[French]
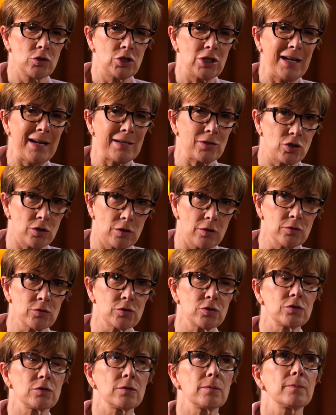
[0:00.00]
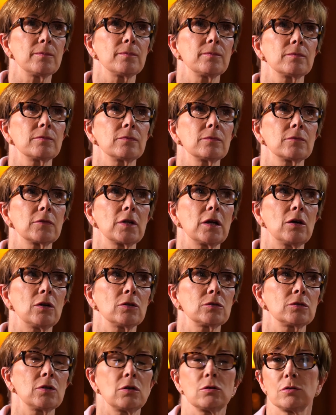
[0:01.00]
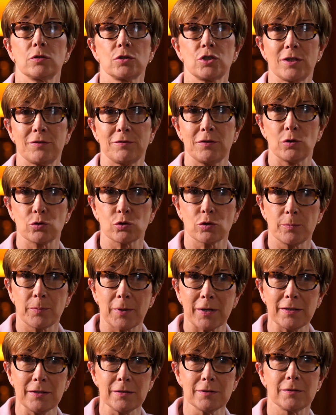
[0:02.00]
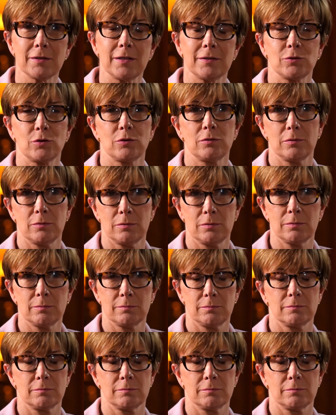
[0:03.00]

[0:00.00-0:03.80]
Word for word: J'ai la chance, en tant que chef d'entreprise, d'être euh,